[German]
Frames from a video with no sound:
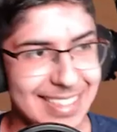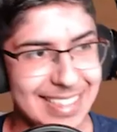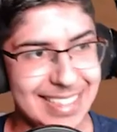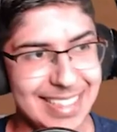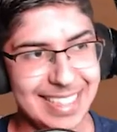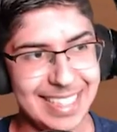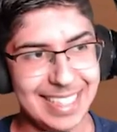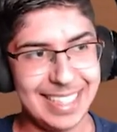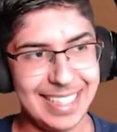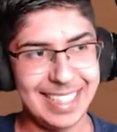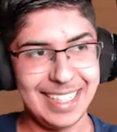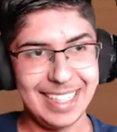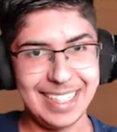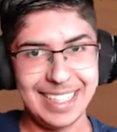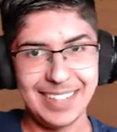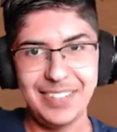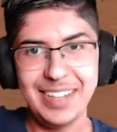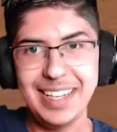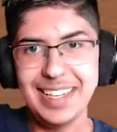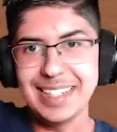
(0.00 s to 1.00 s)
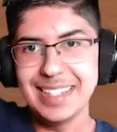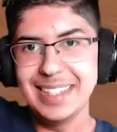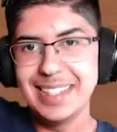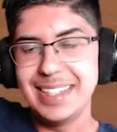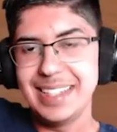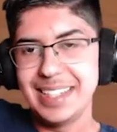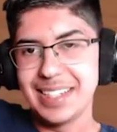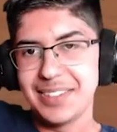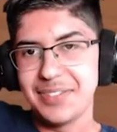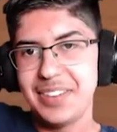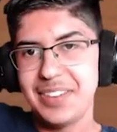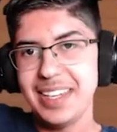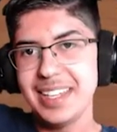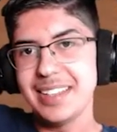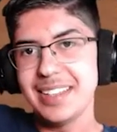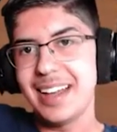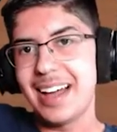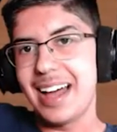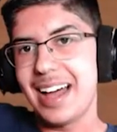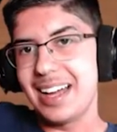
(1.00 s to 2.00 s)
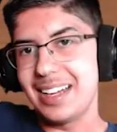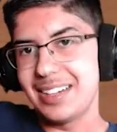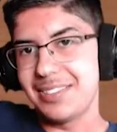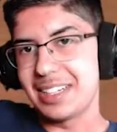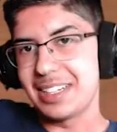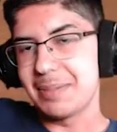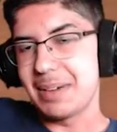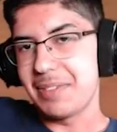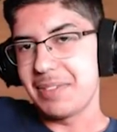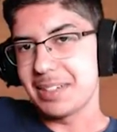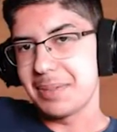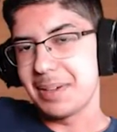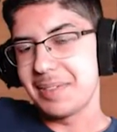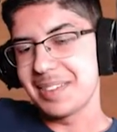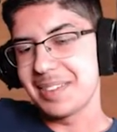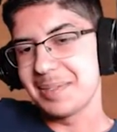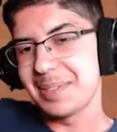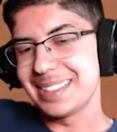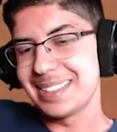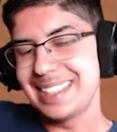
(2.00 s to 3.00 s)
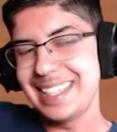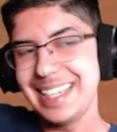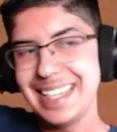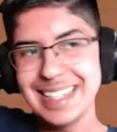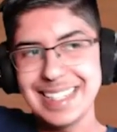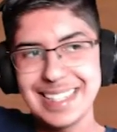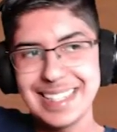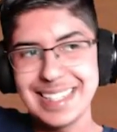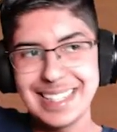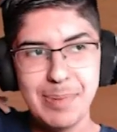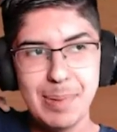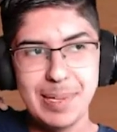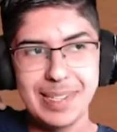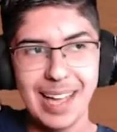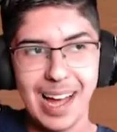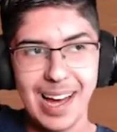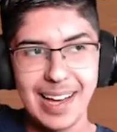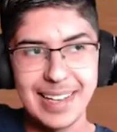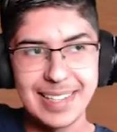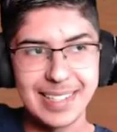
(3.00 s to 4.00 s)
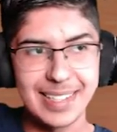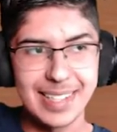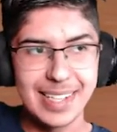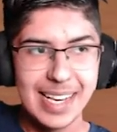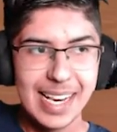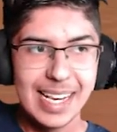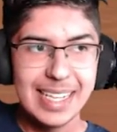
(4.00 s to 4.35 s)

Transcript: Ah, wie ist denn die? Wie, warte mal, warte mal, warte mal. Die ist ziemlich dreist.